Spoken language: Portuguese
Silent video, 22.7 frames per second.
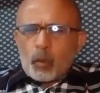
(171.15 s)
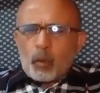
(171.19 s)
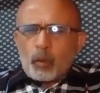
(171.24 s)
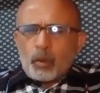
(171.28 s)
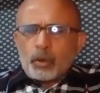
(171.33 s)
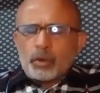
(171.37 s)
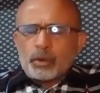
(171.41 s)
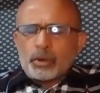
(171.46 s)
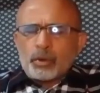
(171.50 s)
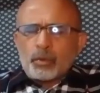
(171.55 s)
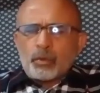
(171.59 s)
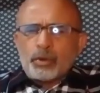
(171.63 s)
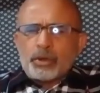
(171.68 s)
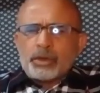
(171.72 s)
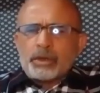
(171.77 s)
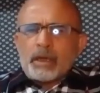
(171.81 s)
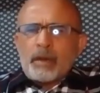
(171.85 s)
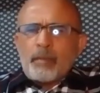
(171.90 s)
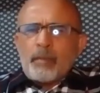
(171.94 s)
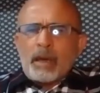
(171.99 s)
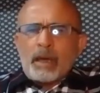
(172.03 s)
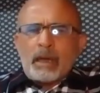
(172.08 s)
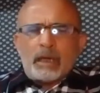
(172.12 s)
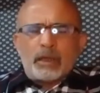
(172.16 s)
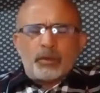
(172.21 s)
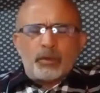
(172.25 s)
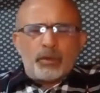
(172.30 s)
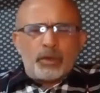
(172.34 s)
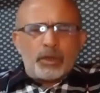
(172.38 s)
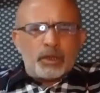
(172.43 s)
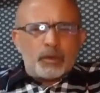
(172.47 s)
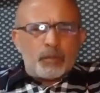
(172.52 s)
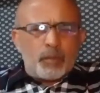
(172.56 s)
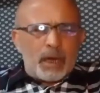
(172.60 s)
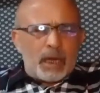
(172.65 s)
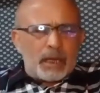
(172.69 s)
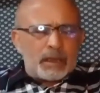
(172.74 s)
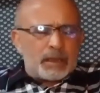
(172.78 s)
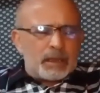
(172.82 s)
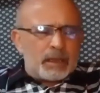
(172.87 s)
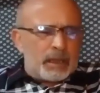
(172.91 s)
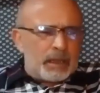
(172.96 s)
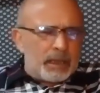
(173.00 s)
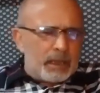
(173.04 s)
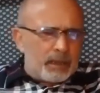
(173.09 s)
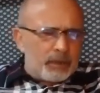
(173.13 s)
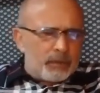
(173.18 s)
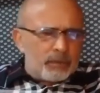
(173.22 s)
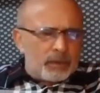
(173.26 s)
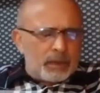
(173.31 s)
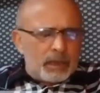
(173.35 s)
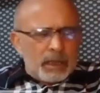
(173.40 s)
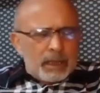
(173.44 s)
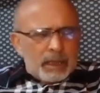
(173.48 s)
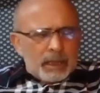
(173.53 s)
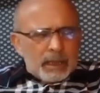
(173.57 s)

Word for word: os, os trabalhadores brasileiros,